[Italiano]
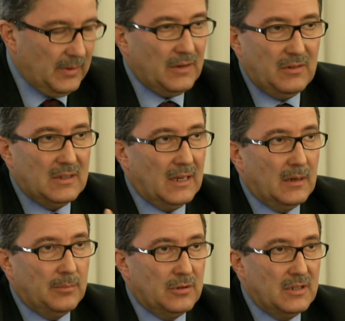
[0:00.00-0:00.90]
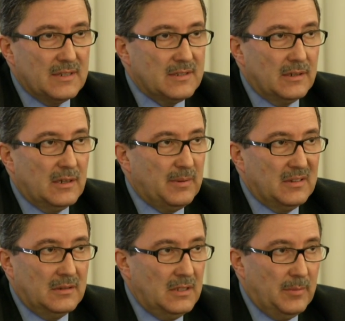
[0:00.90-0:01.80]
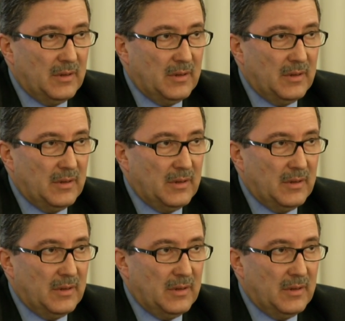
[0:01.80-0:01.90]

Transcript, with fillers: per evitare poi di essere ripetitivi,